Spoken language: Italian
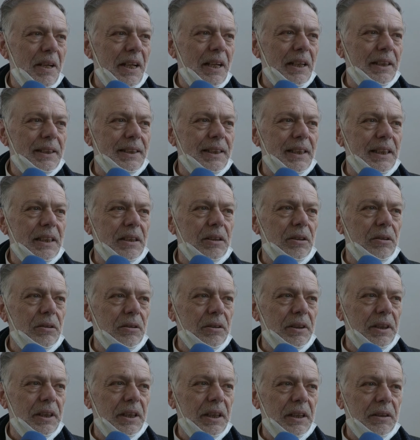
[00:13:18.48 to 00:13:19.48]
mese
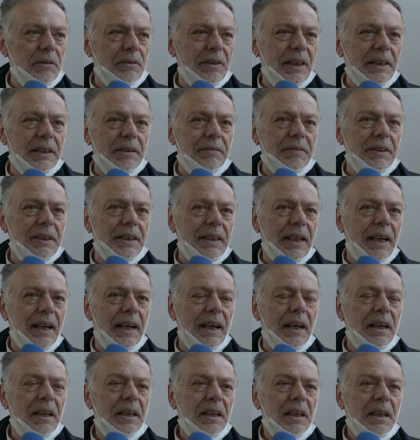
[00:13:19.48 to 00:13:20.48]
con eh,
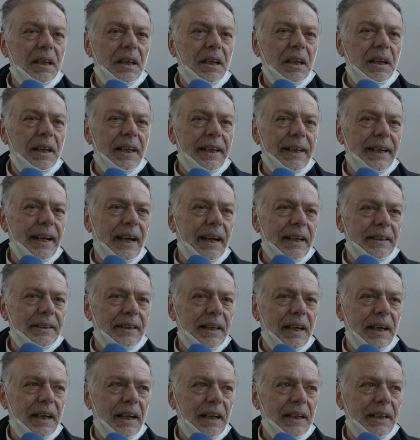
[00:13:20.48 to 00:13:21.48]
un'attività
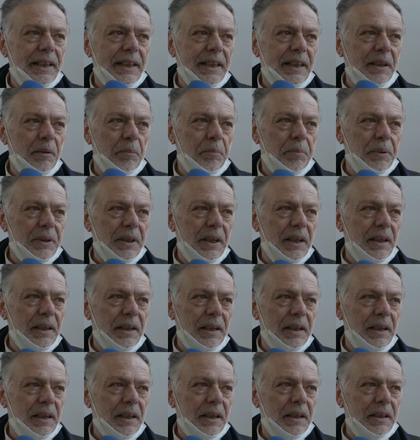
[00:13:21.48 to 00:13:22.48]
legata all'equipe
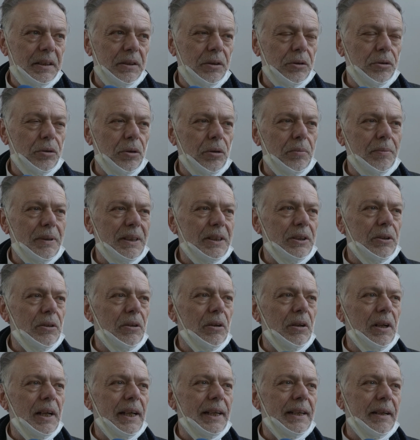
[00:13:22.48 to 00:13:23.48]
del eh, dottor
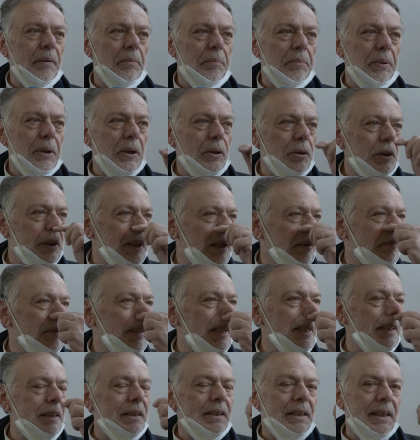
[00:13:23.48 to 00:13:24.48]
Mazzola che
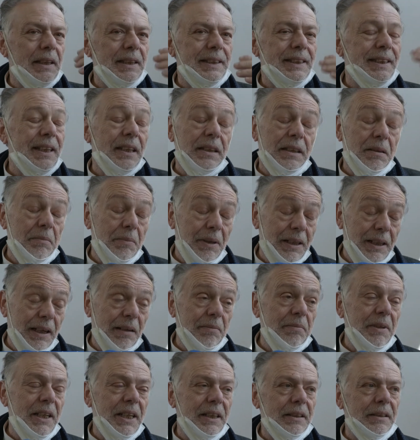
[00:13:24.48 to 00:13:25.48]
periodicamente,
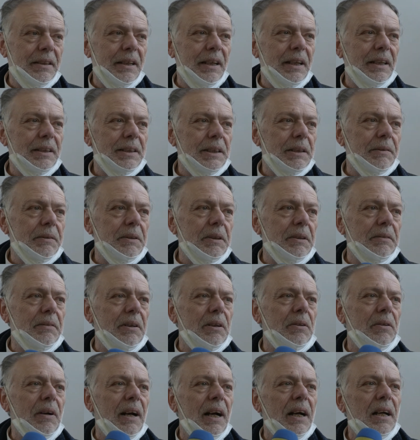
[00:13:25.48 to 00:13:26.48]
settimanalmente anzi
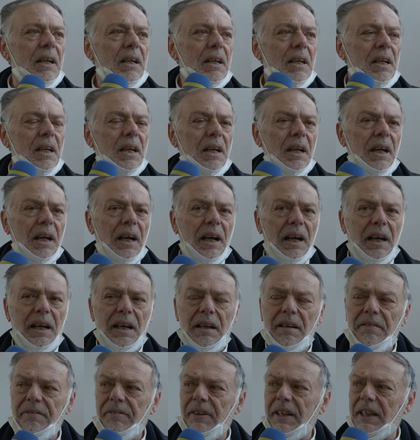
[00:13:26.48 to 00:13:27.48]
veniva qua
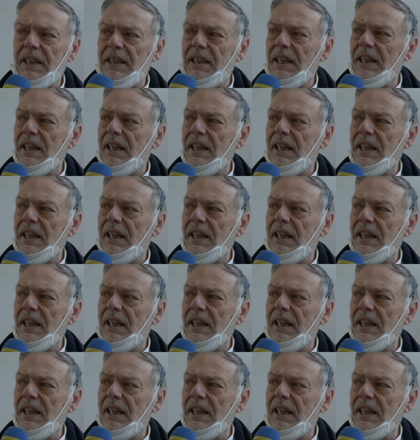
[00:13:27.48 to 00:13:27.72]
a fare